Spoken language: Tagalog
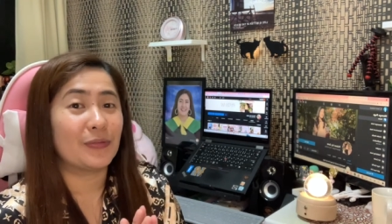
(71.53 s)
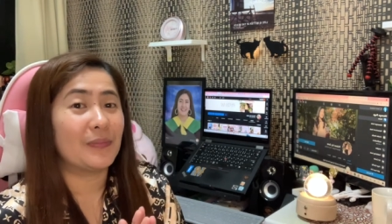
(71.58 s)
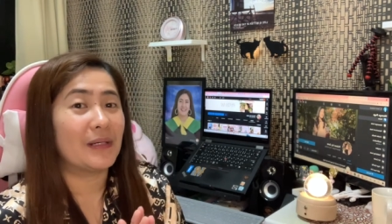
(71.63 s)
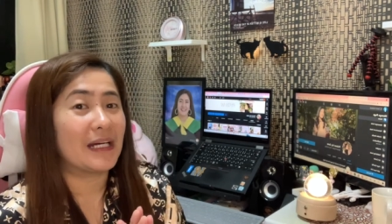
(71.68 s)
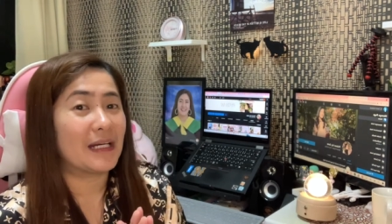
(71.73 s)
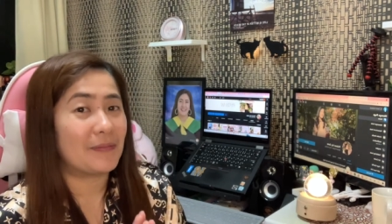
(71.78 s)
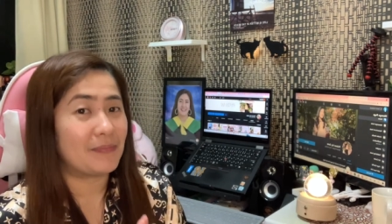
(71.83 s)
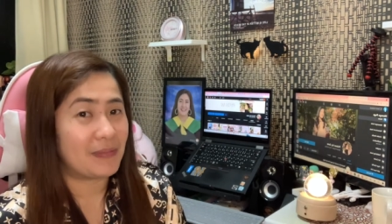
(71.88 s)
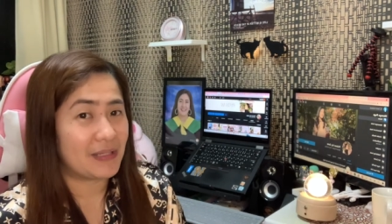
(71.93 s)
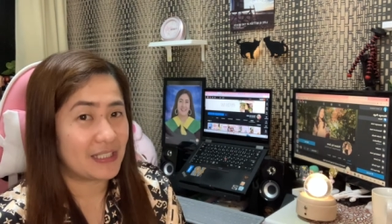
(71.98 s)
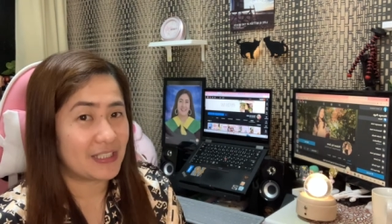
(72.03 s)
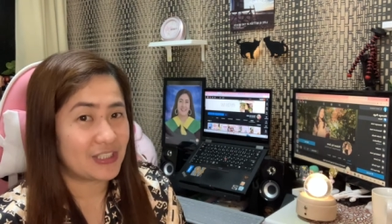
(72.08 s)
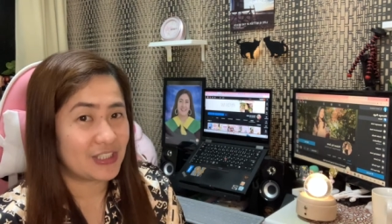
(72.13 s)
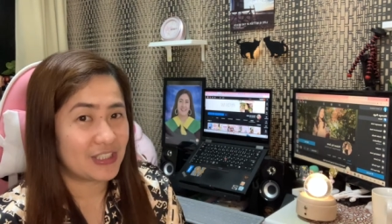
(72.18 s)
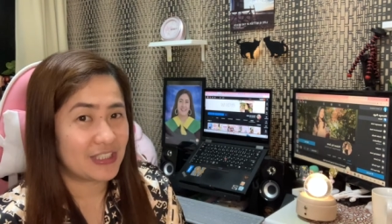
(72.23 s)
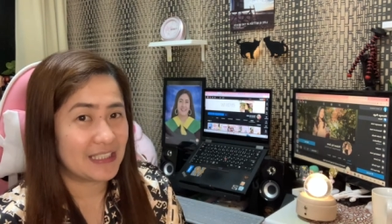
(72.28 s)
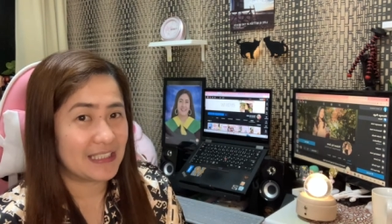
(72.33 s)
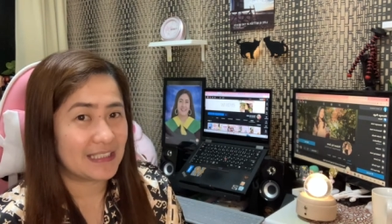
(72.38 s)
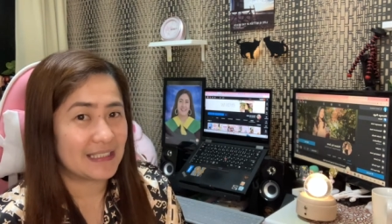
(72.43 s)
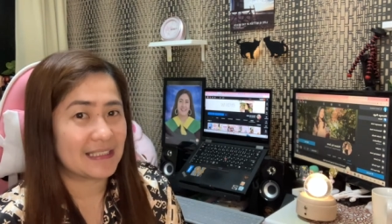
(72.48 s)
mga
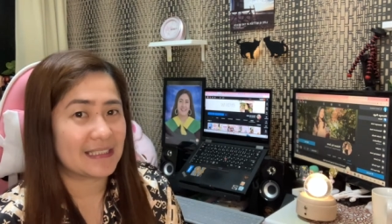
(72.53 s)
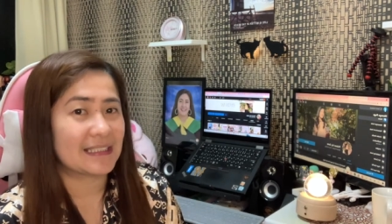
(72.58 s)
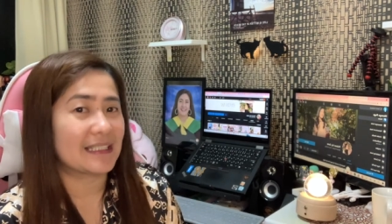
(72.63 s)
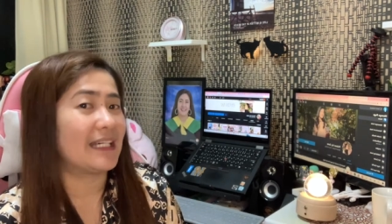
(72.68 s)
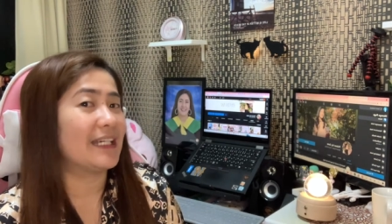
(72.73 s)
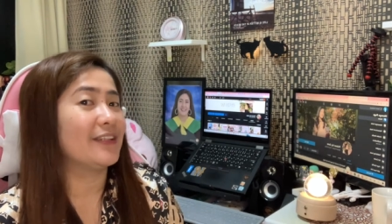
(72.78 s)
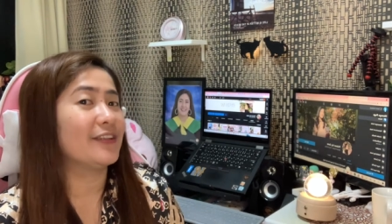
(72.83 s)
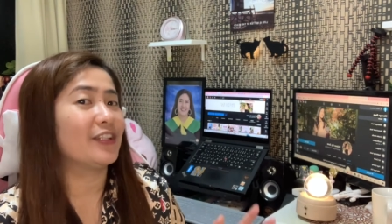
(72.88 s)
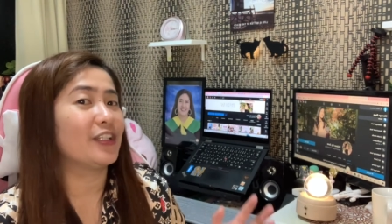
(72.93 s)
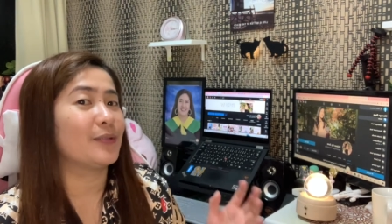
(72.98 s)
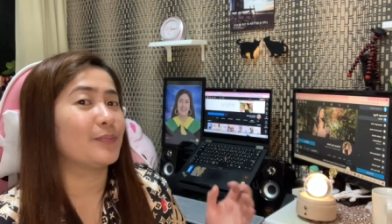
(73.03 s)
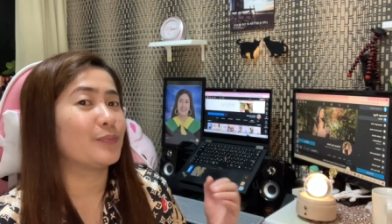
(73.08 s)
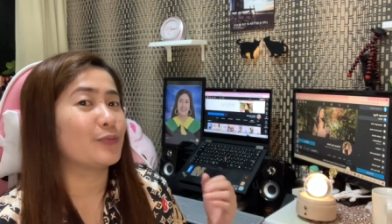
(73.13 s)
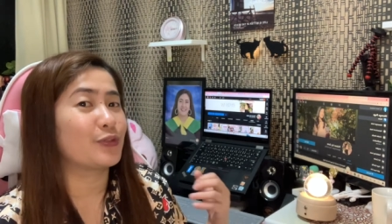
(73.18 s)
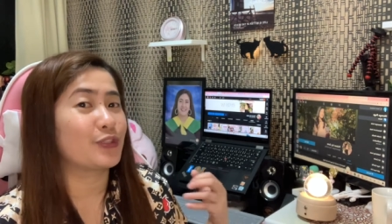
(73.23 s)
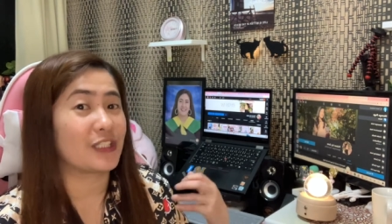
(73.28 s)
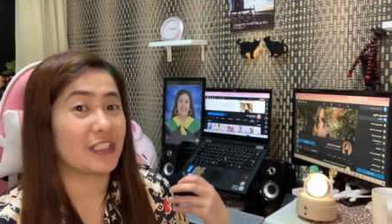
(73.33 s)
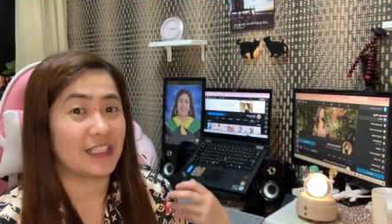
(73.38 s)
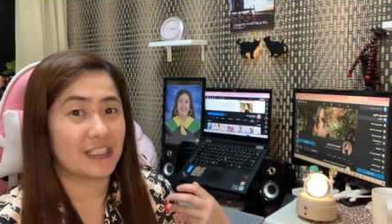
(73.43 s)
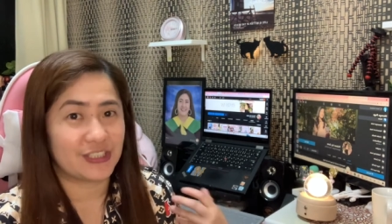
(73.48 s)
beshi, is under po
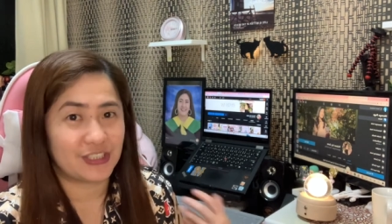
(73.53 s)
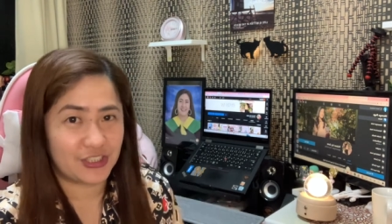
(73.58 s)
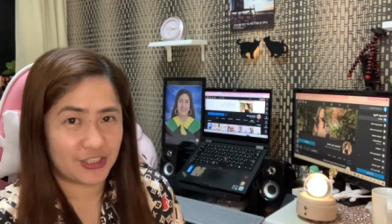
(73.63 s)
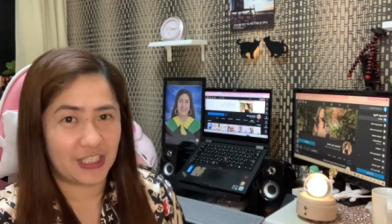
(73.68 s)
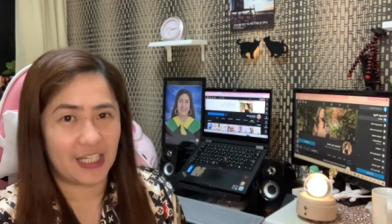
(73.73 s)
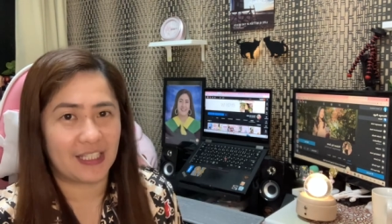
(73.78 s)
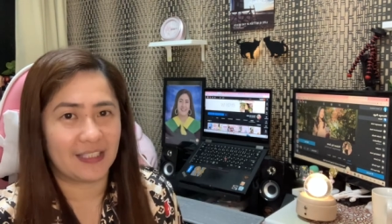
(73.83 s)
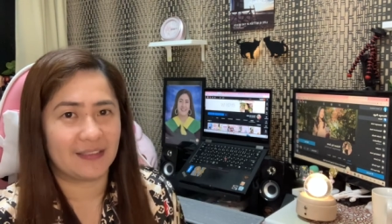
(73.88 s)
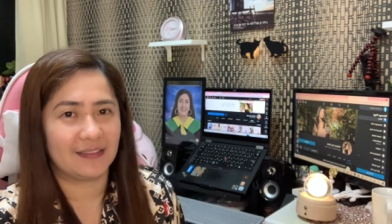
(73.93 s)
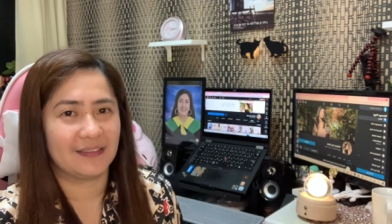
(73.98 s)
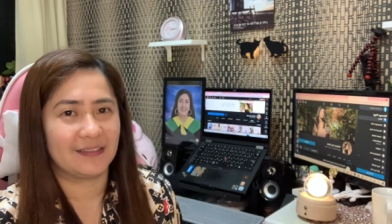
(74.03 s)
siya ng CHED.